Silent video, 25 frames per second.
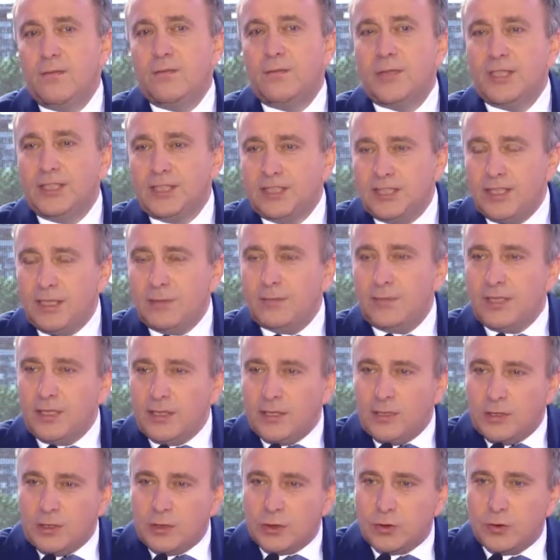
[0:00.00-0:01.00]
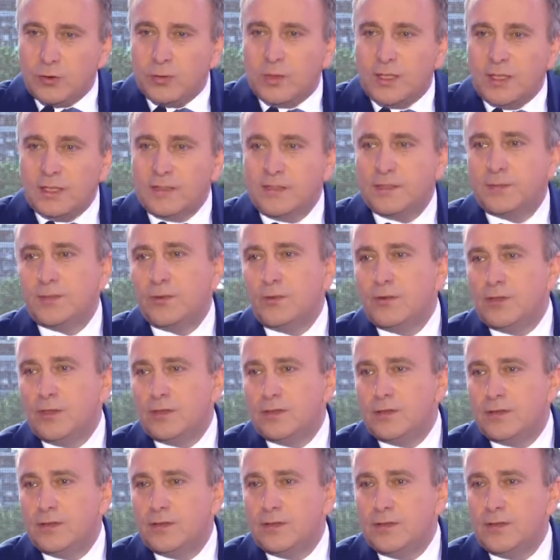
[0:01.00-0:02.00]
Będziemy szukać
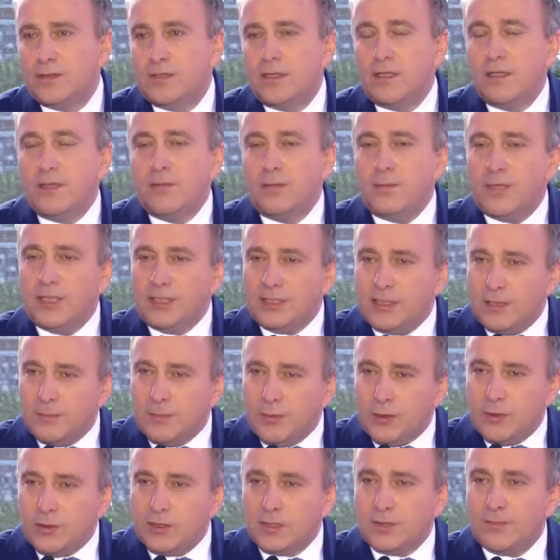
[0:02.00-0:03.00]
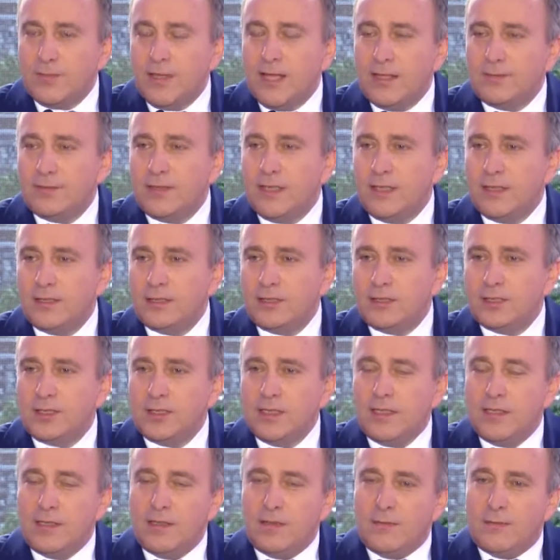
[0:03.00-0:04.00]
wspólnoty. Będziemy
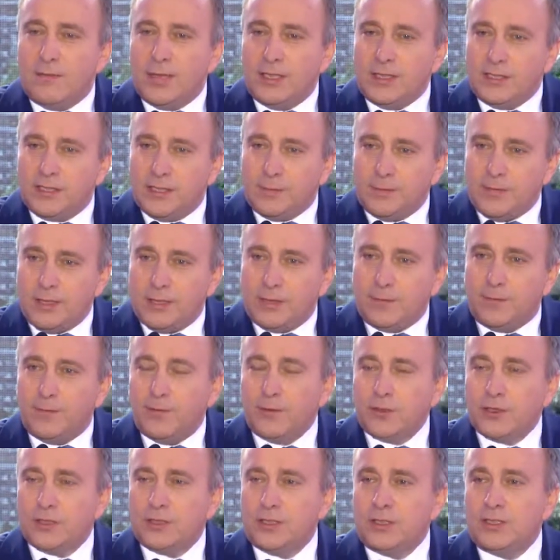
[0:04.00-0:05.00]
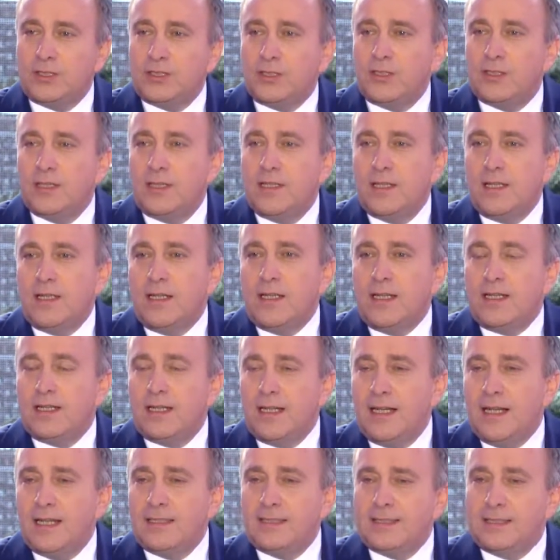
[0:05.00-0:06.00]
rozmawiać, będziemy tworzyć
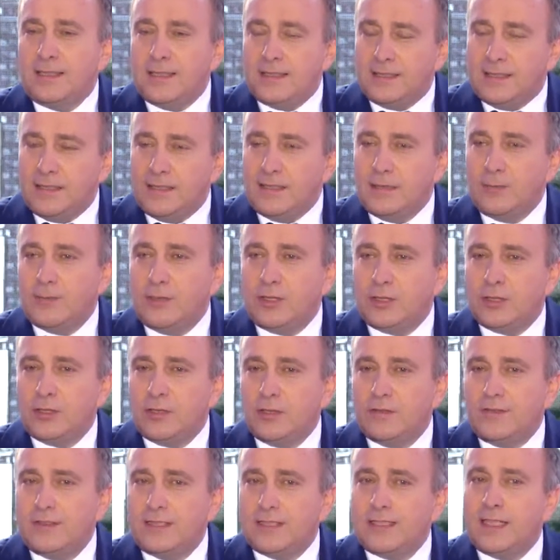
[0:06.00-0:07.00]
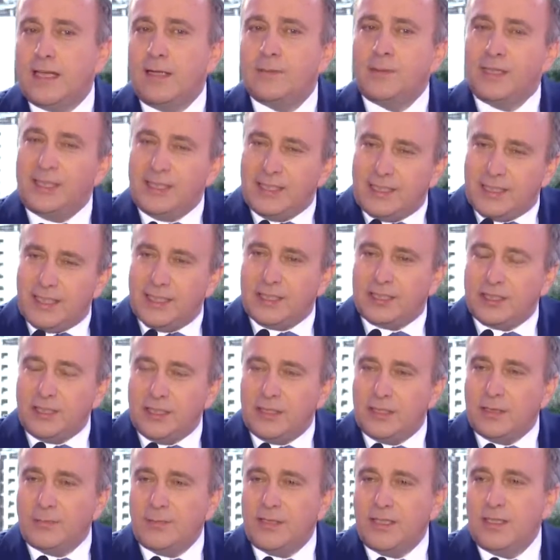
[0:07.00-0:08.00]
relacje z innymi środowiskami i też
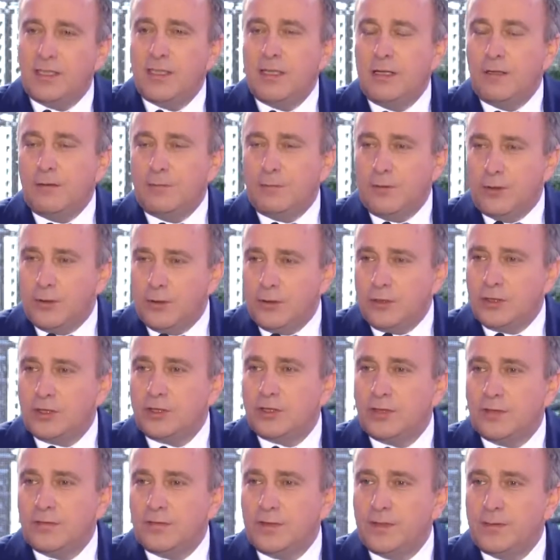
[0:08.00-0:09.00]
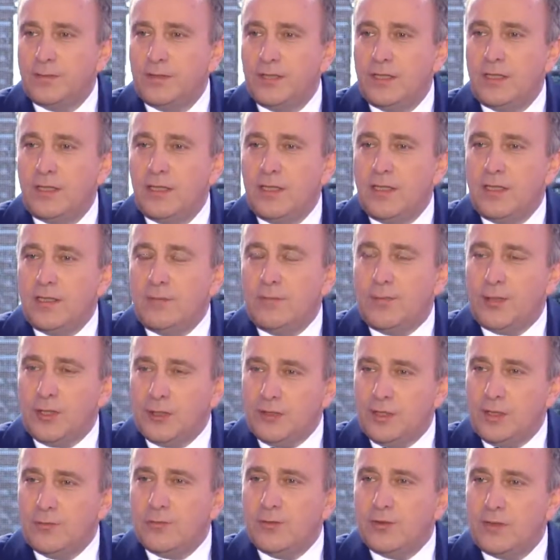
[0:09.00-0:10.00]
innymi wolnościowymi,
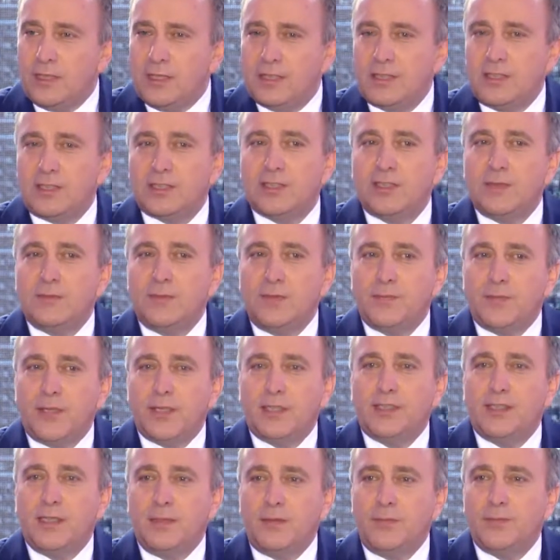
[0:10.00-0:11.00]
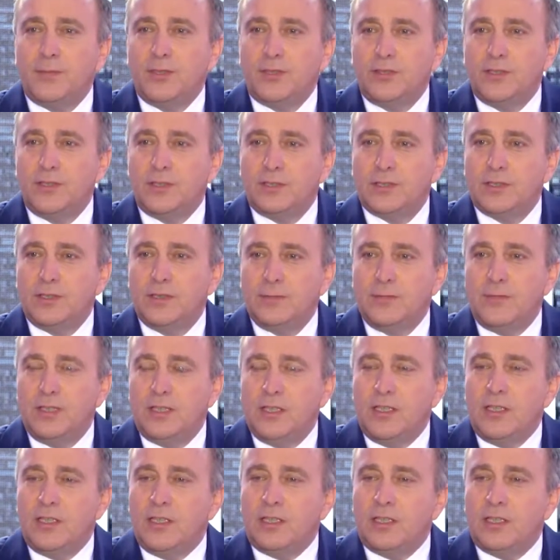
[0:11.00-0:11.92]
prodemokratycznymi partiami politycznymi.